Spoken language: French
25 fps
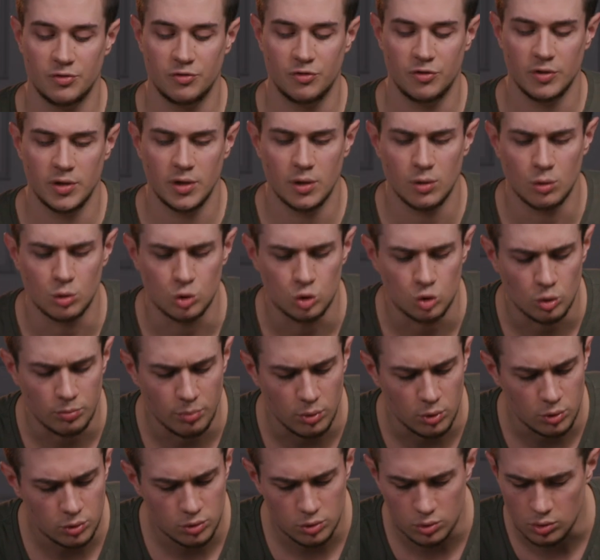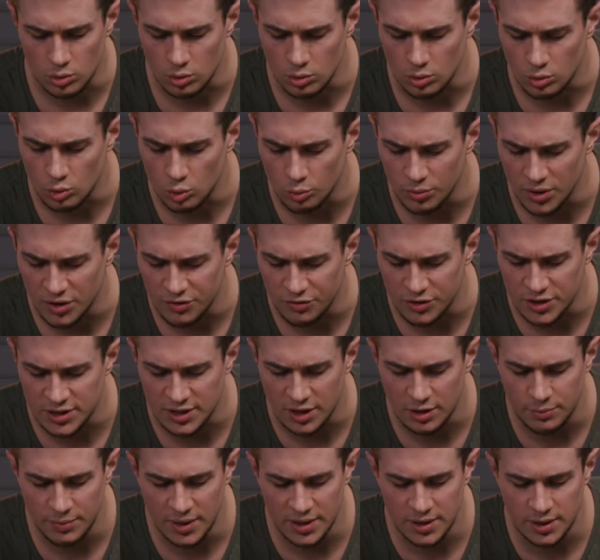fait, euh, je pense, combien fait
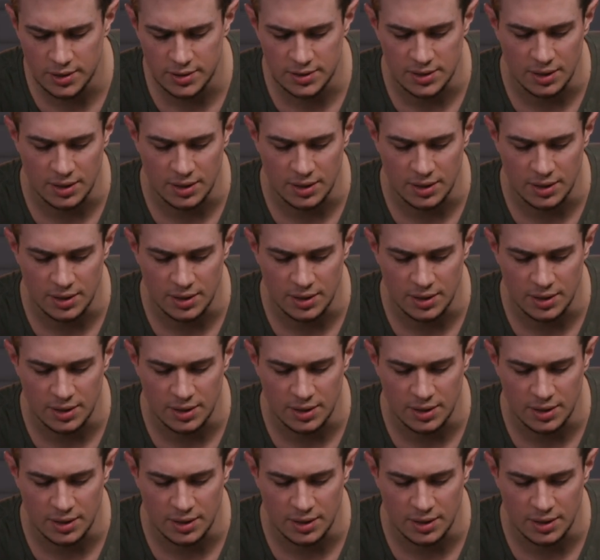5 mètres.